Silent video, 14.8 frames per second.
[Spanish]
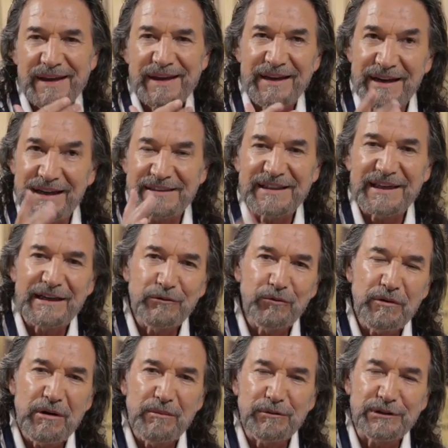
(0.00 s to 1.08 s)
eh, lanzar
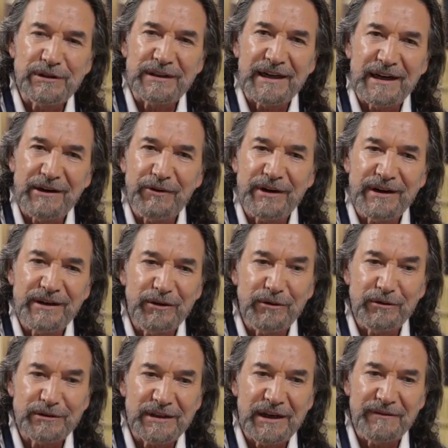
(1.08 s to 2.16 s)
nueva música ahora, yo
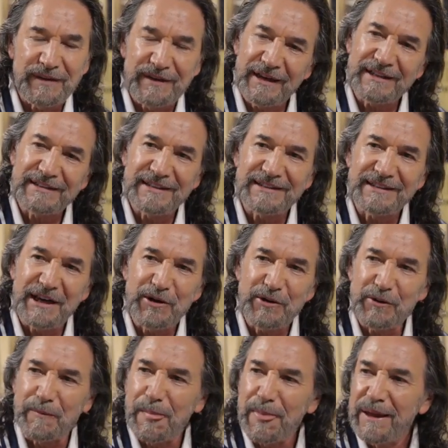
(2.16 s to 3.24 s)
no sé, a finales de este
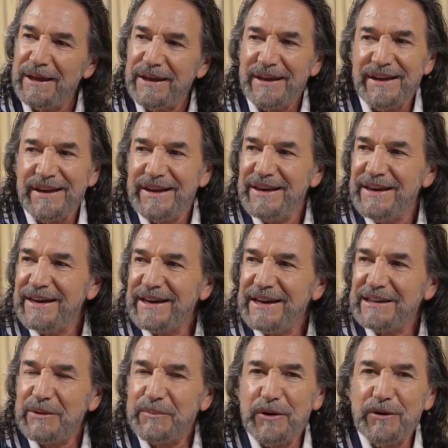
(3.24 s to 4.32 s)
año. ¿Y qué
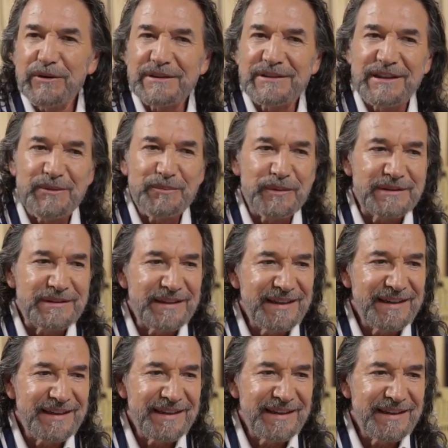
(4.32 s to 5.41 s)
te puedo decir? Pues
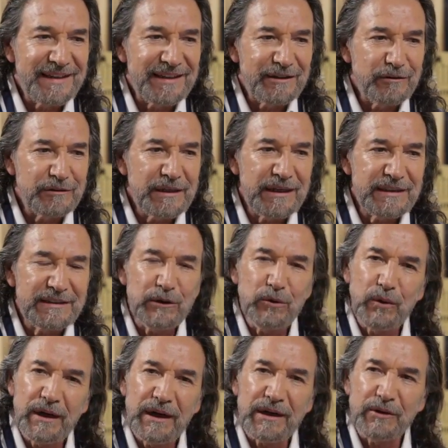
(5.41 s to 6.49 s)
eh, nos dan ese
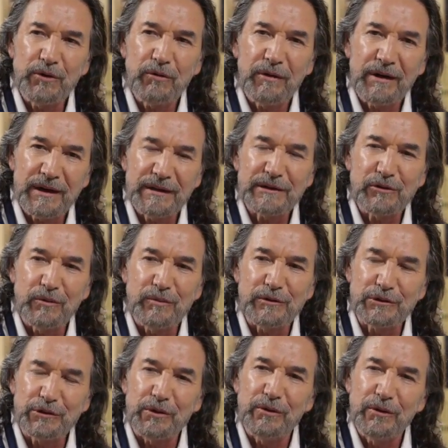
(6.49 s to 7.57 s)
lugar, yo lo agradezco
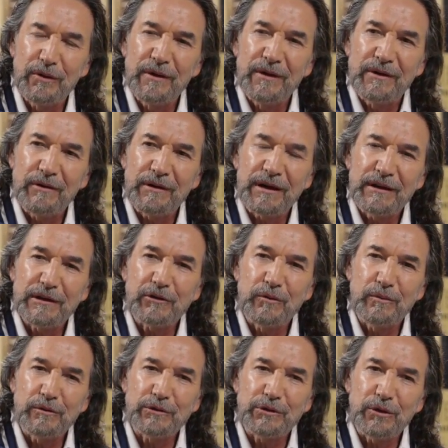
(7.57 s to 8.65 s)
mucho, lo agradezco
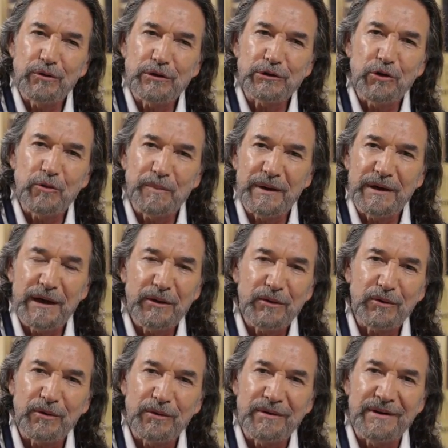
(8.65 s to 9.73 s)
mucho, no estoy peleado
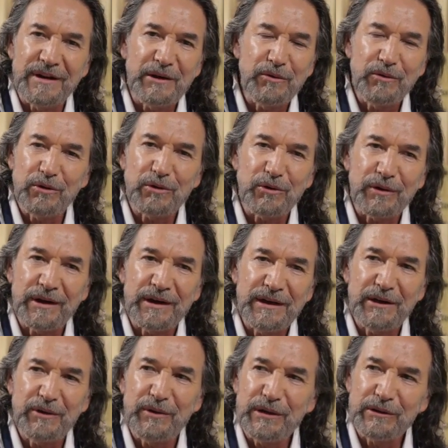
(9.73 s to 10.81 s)
con ningún otro
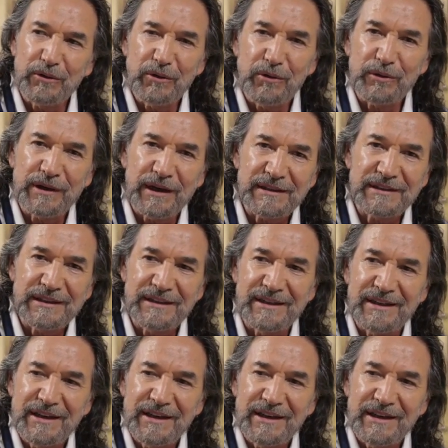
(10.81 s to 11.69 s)
género y todo lo que hacen